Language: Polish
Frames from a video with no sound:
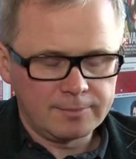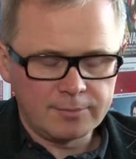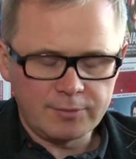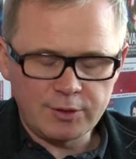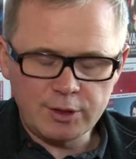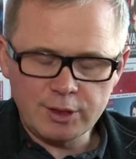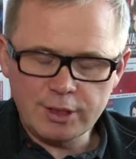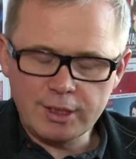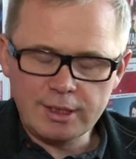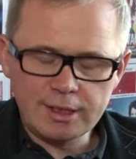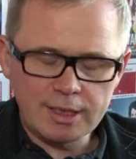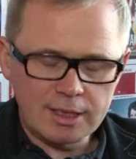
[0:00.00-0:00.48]

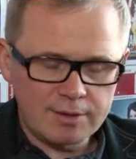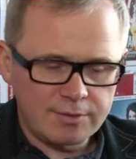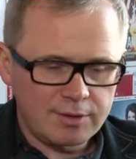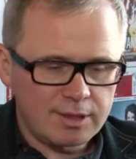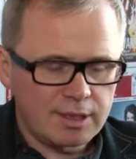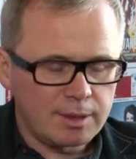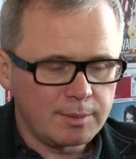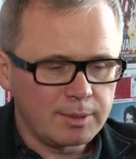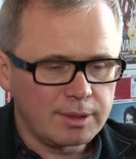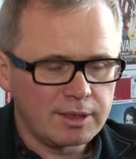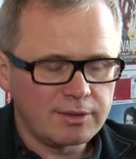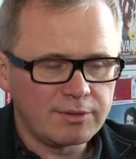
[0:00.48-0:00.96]
Wszystkich
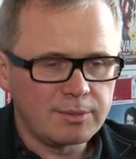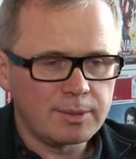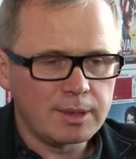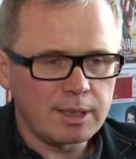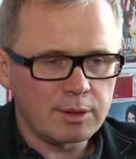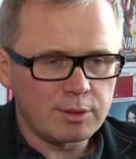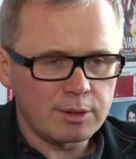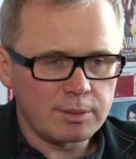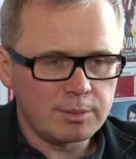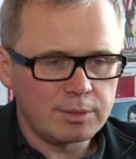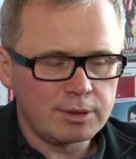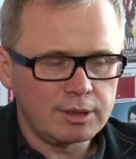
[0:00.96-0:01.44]
nazwisk nie będę
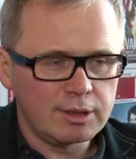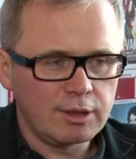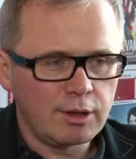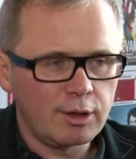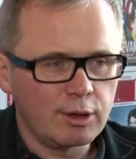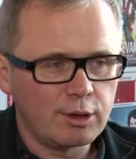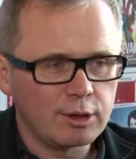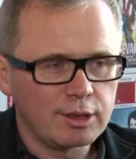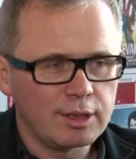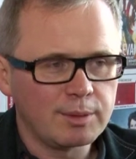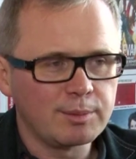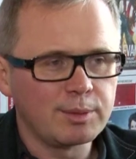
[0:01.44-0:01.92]
wymieniał, żeby
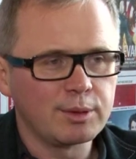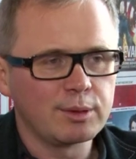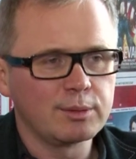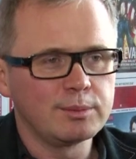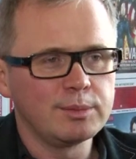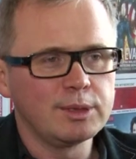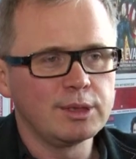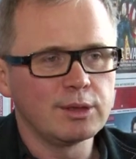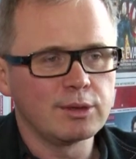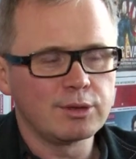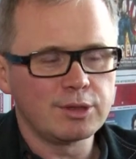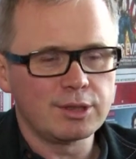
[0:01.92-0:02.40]
nikogo nie
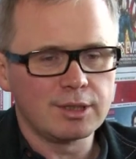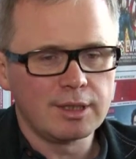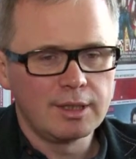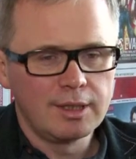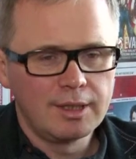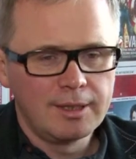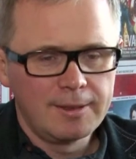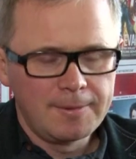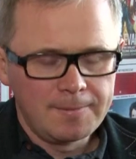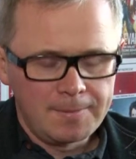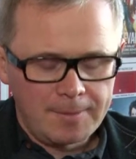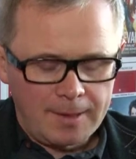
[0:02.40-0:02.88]
pominąć,
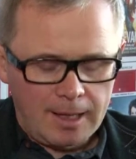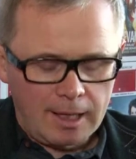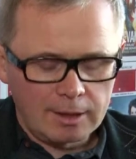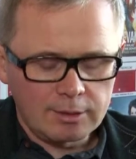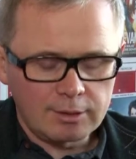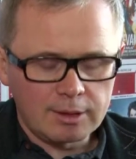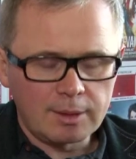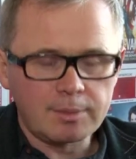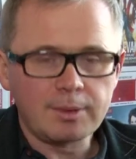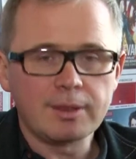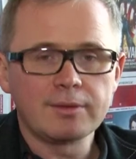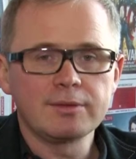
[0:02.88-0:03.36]
ale
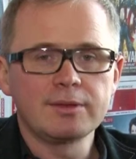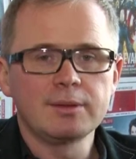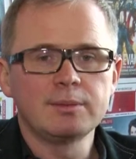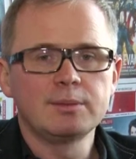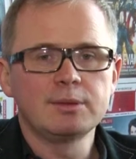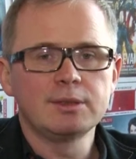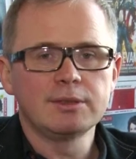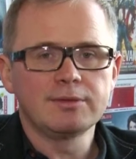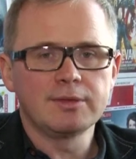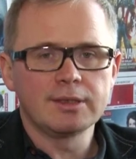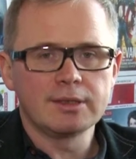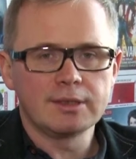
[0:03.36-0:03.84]
to naprawdę
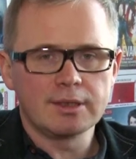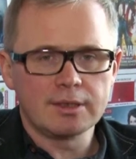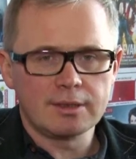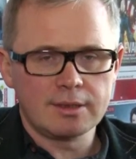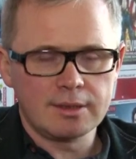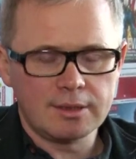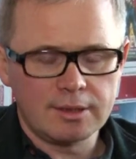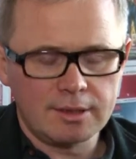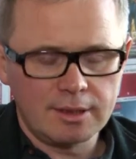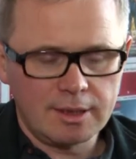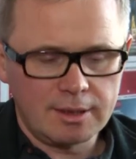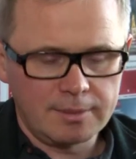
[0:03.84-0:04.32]
były
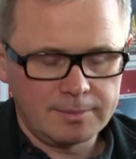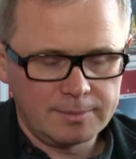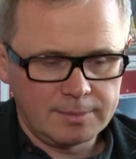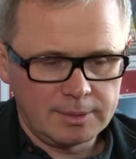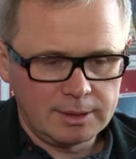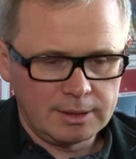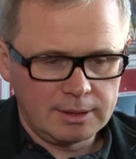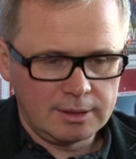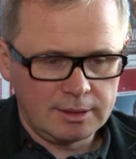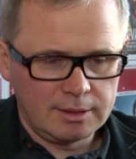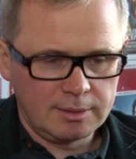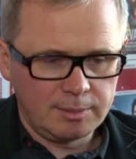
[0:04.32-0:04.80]
fantastyczne
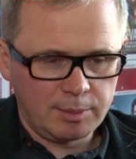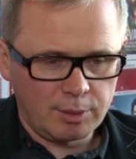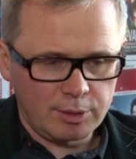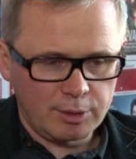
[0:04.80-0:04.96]
y,